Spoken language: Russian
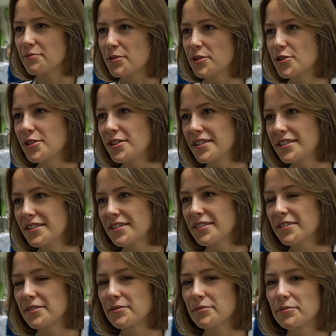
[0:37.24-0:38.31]

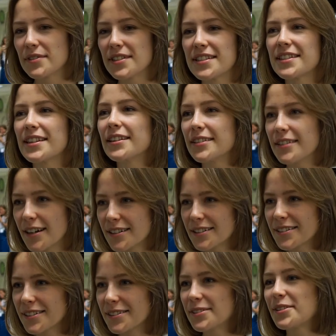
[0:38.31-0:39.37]
Впечатление
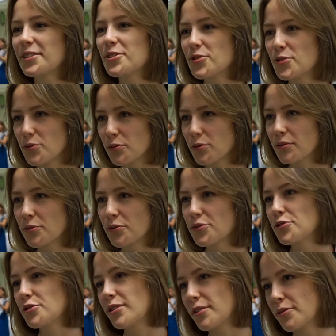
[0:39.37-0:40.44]
стандартно, традиционно
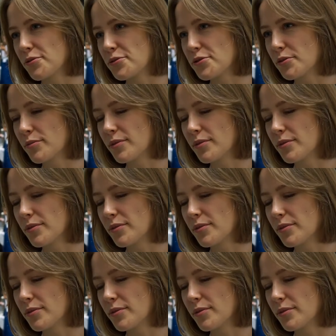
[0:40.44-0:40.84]
очень хорошее,